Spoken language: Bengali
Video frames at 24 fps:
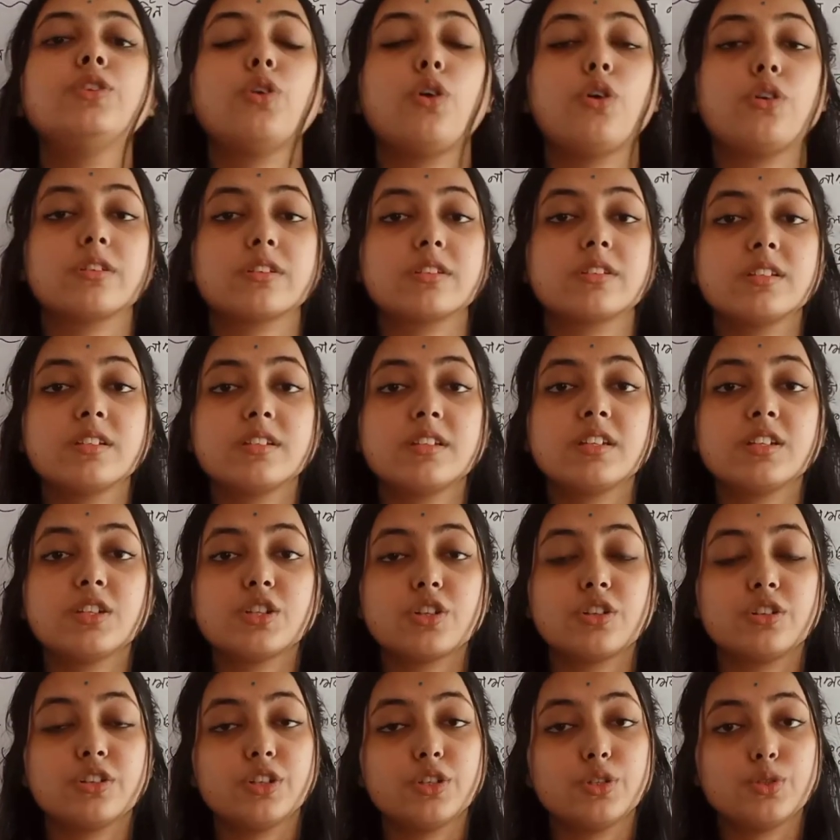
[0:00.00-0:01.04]
কিন্তু অক্সিজেনের
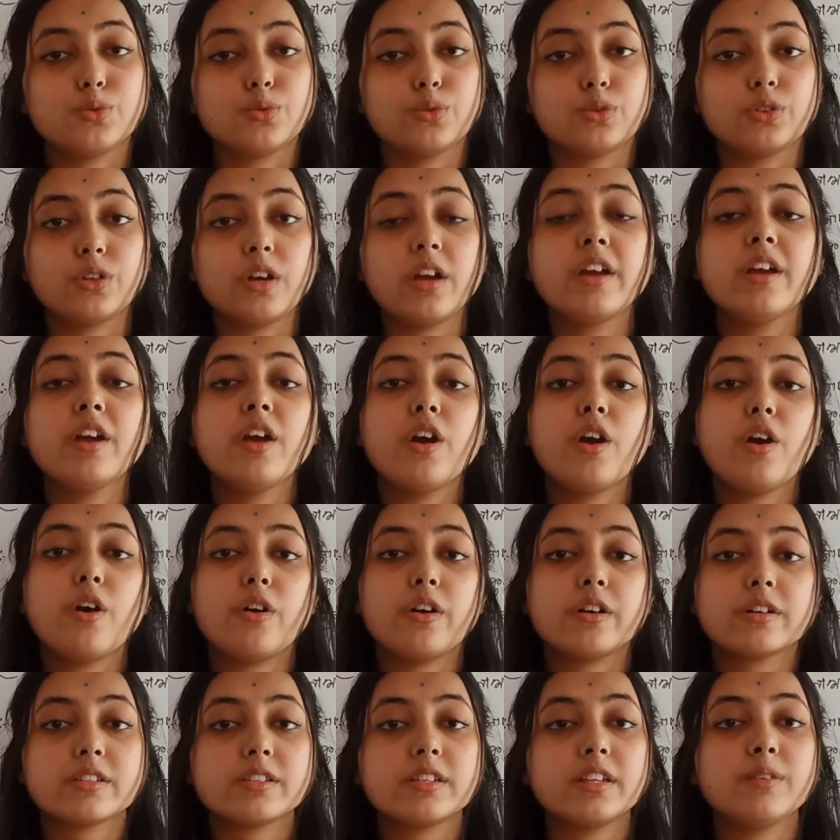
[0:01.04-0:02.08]
সঙ্গে যুক্ত হয়
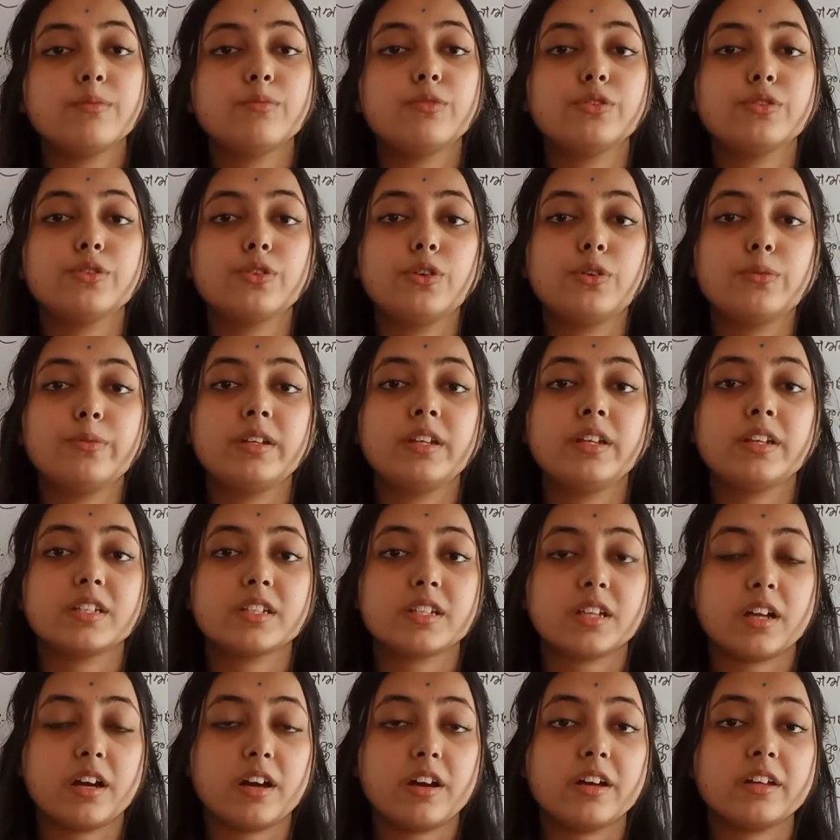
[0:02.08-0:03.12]
অক্সি হিমোগ্লোবিনের
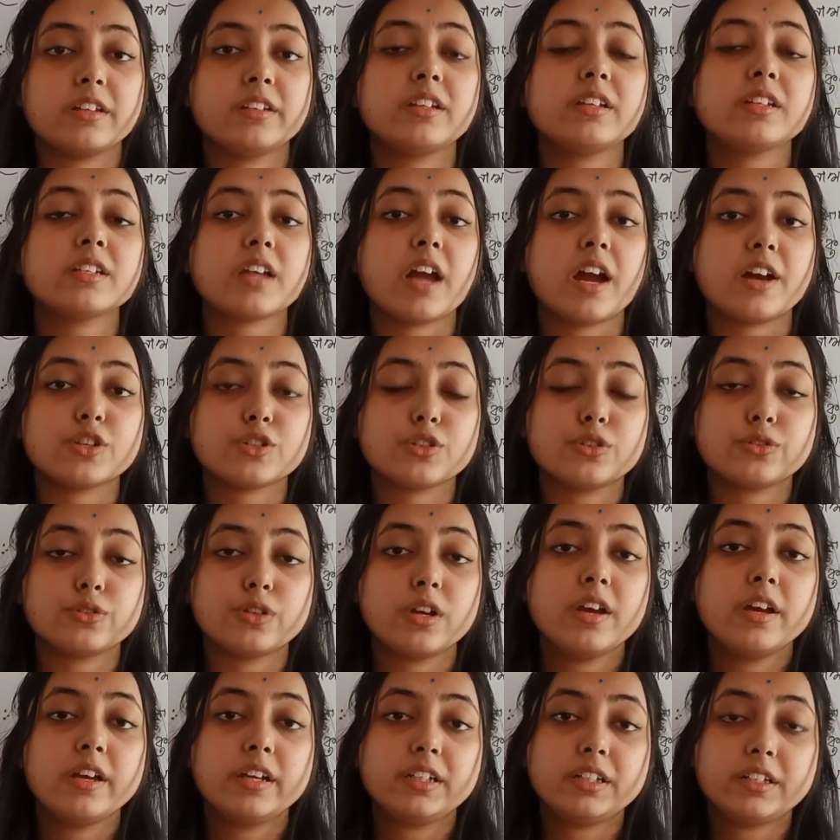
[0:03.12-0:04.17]
সাহায্যে শ্বাসং
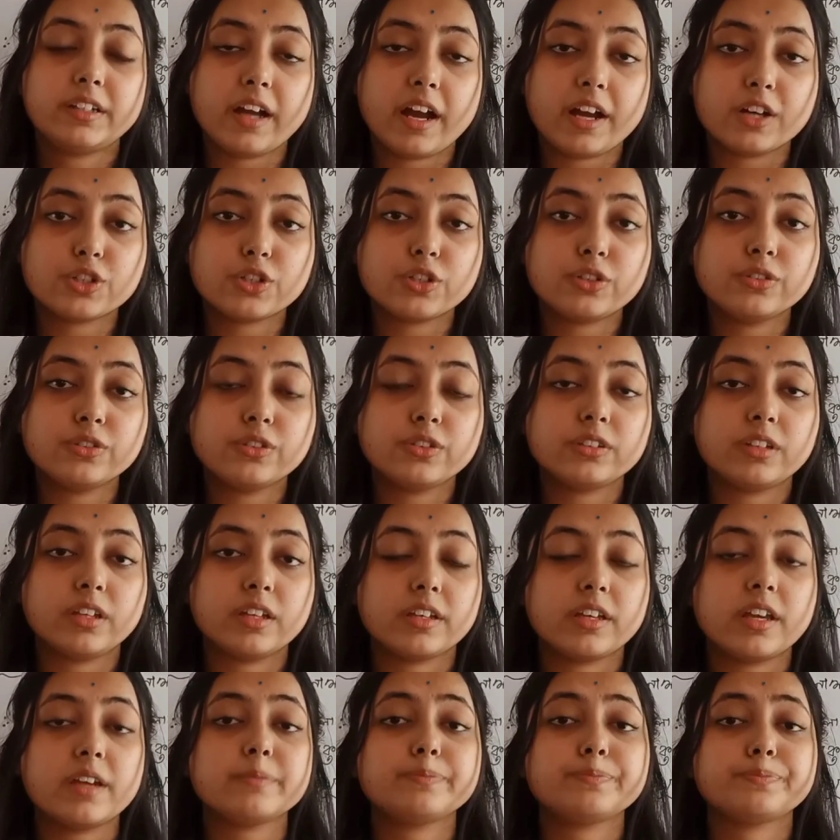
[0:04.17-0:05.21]
শ্বাসঙ্গ
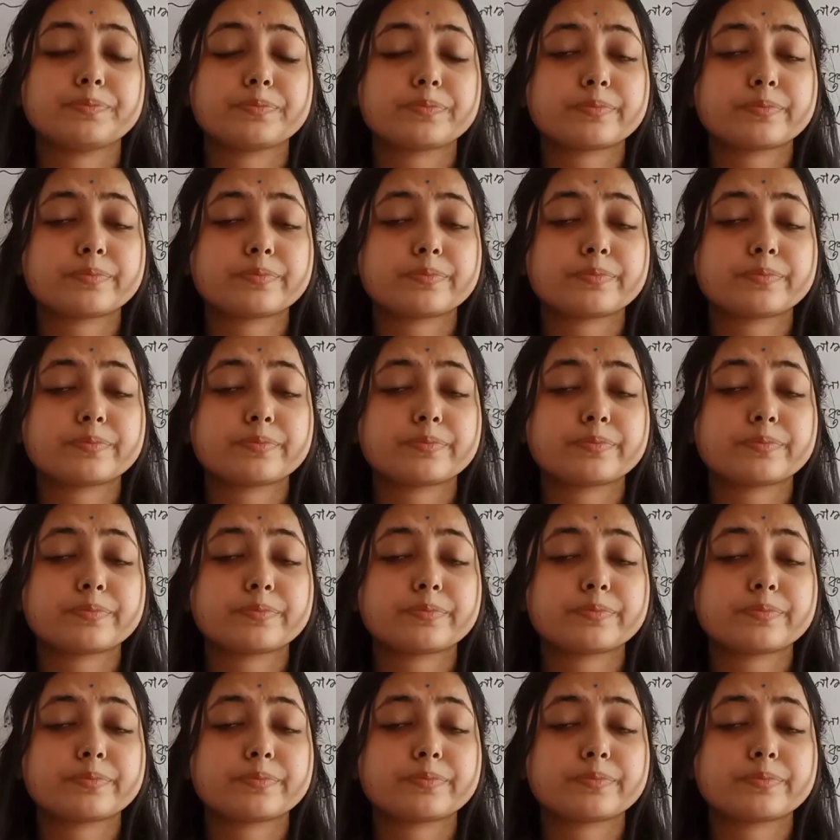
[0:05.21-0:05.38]
থেকে